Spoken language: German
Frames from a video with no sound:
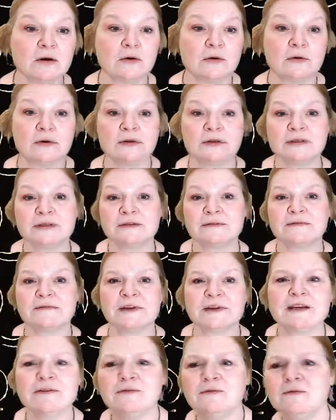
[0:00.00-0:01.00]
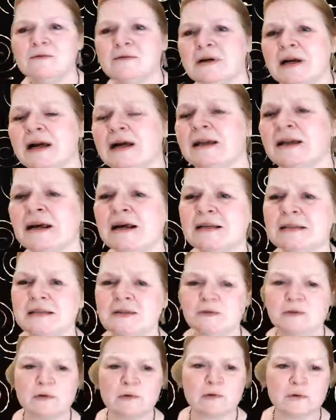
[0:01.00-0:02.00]
Und wenn du keine
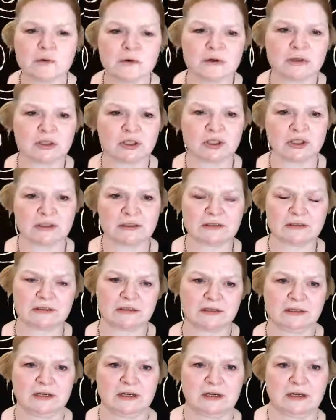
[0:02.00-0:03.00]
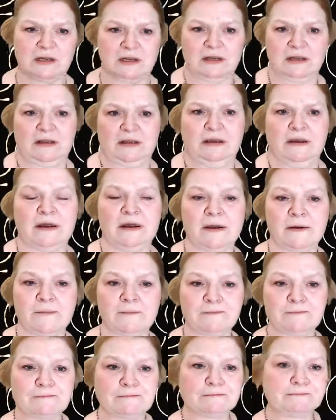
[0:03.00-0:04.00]
astrologischen,
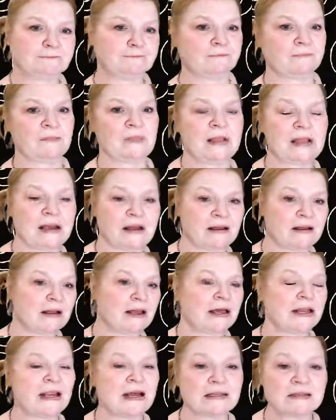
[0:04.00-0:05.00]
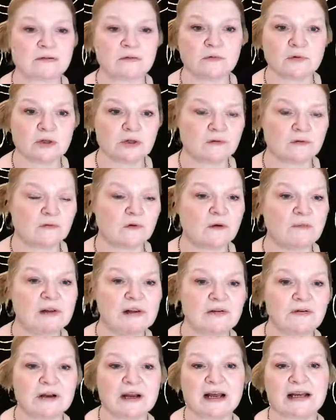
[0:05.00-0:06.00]
ähm, ja, keine astrologische
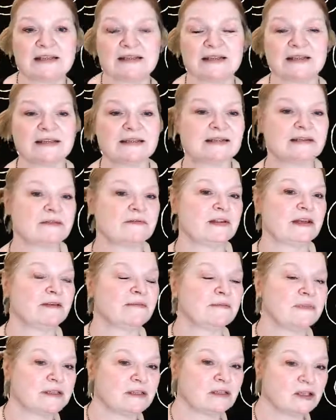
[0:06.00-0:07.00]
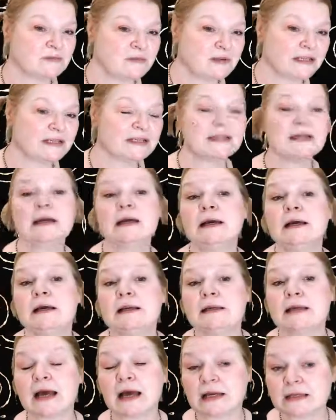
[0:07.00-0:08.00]
Vorbildung hast, dann ist es vielleicht ein bisschen schwierig,
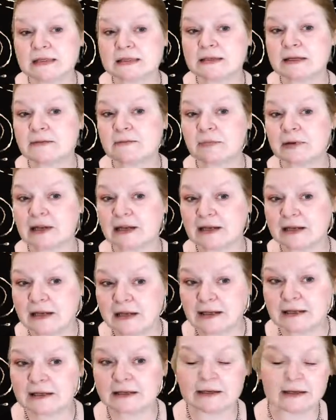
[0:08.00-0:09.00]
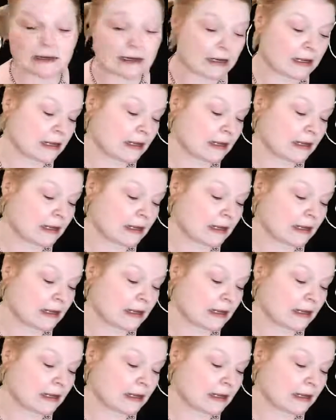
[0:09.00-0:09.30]
die einzelnen Planeten